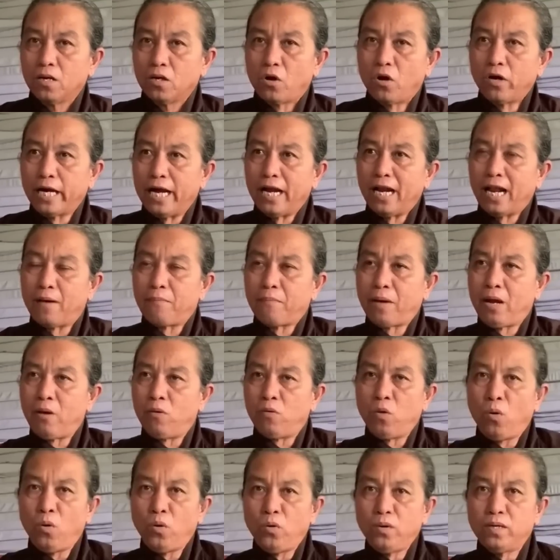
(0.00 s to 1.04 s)
có nghĩa là mèo
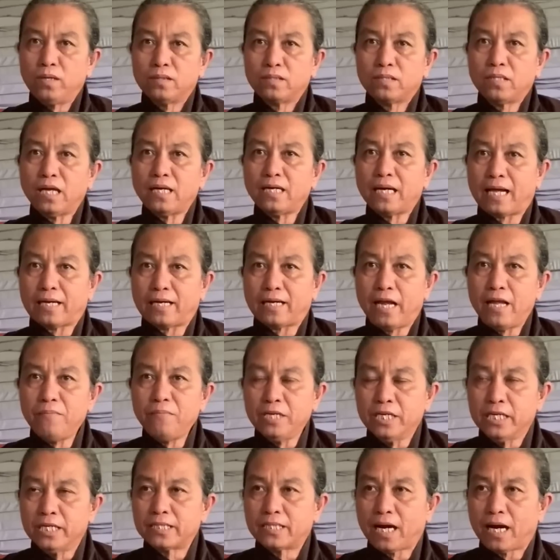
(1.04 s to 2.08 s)
lui tức là điếm
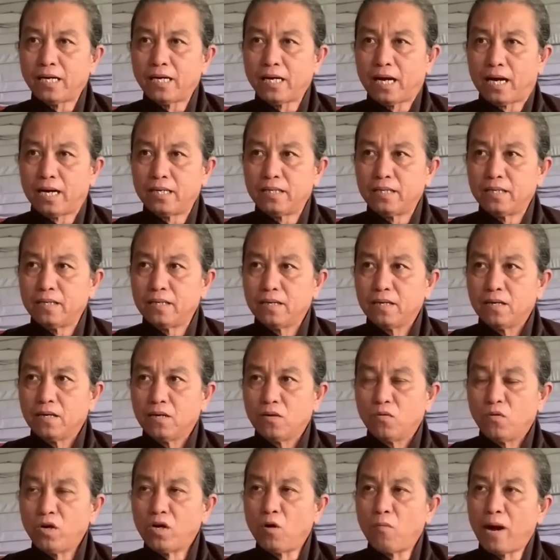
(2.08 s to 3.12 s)
ngược trở lại
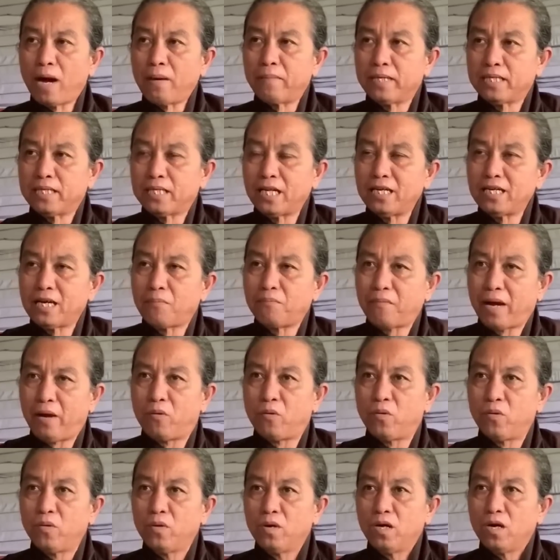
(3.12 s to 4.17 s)
quý cô bác mình tính năm
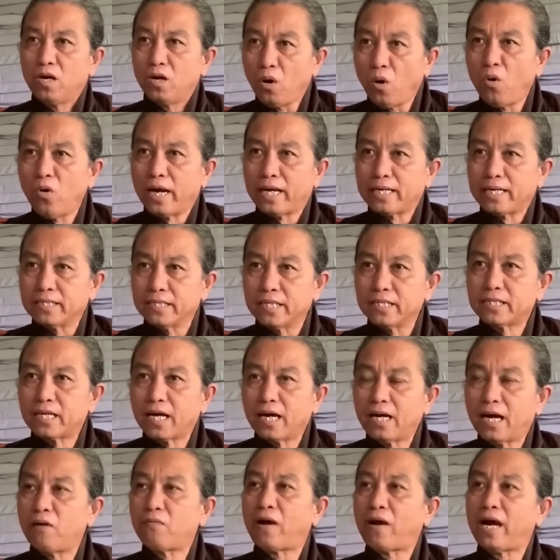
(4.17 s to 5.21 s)
mèo lui là ngược
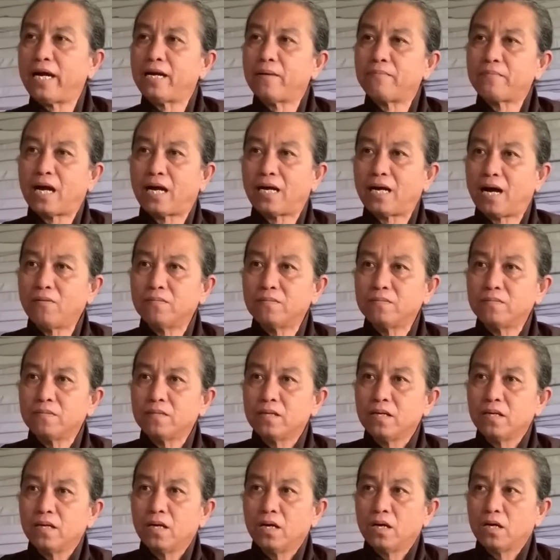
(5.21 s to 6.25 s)
trở lại phải năm dần không
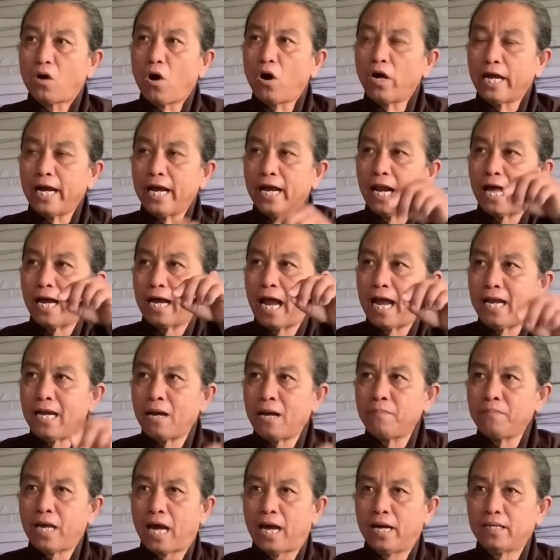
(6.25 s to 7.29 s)
dạ. có nghĩa là ngay
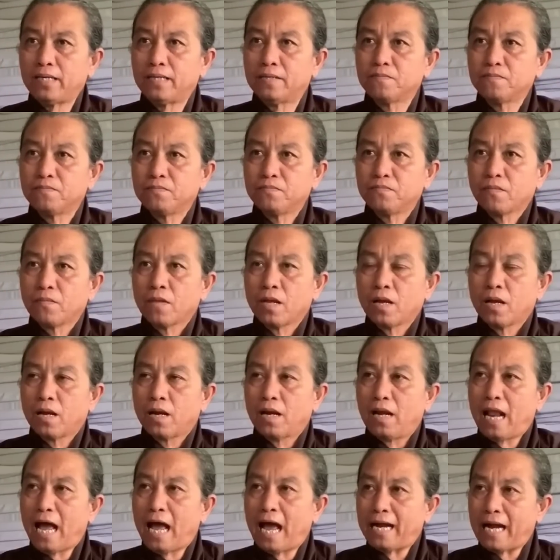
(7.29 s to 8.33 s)
năm dần
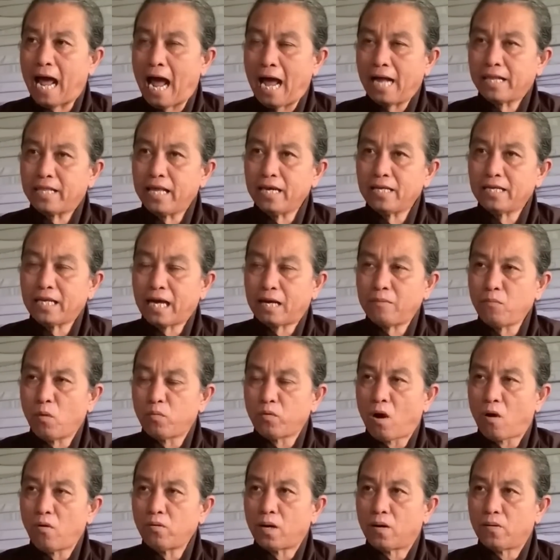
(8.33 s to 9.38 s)
là đã chiến tranh
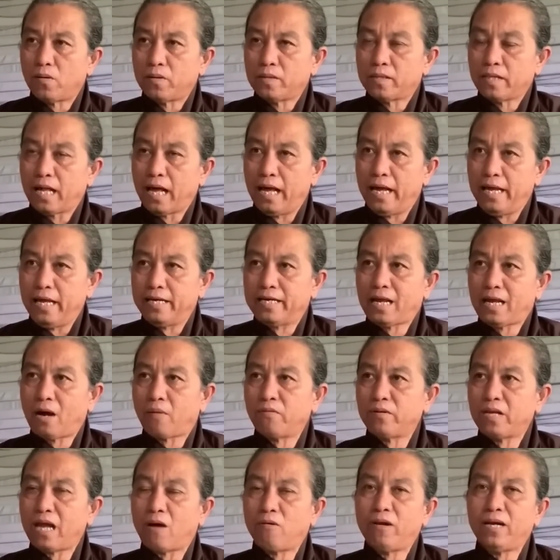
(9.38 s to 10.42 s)
bùng nổ rồi thì
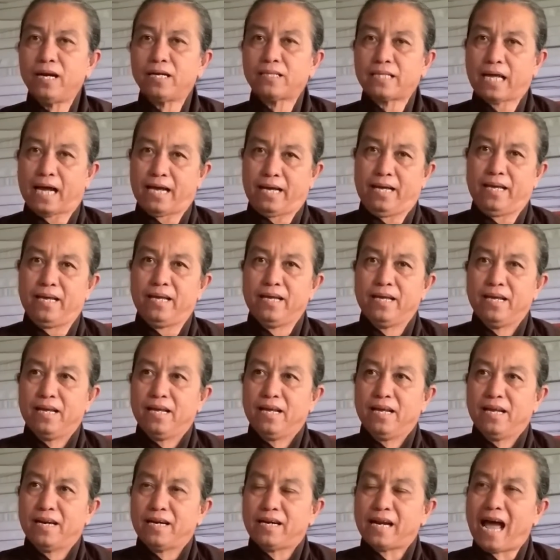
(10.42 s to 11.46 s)
trong giáo lý đức thầy
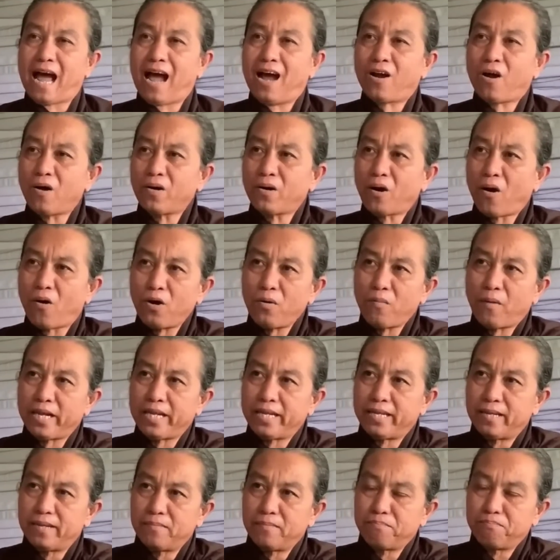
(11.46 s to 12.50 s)
đã có nói
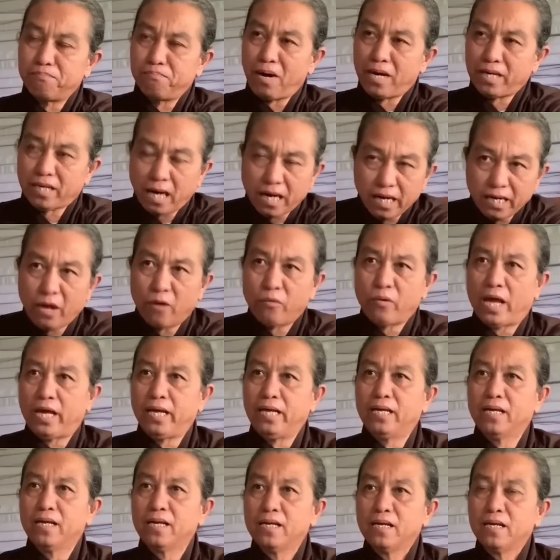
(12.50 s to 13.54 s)
bất cứ điều
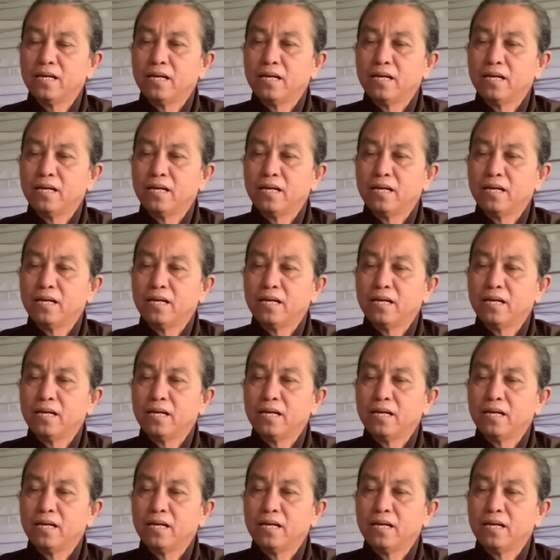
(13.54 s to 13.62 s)
gì